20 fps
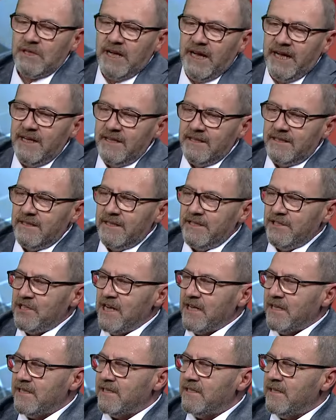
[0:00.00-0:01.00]
daha iyi
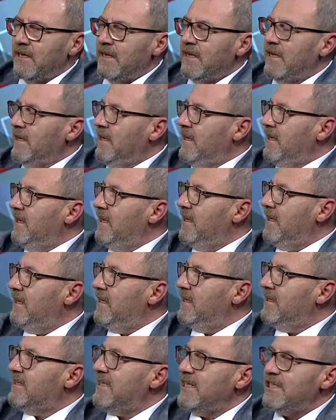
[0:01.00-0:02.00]
hatırlayacaktır.
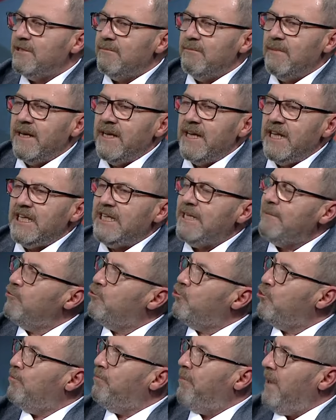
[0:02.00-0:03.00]
E, seçimlere iki
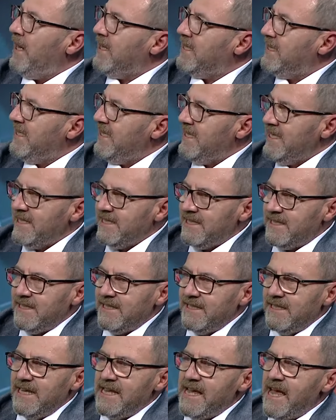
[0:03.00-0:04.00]
buçuk parti
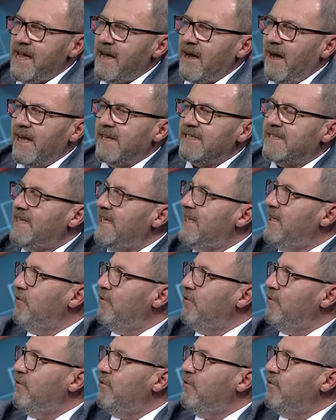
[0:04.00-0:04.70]
girsin diye askeri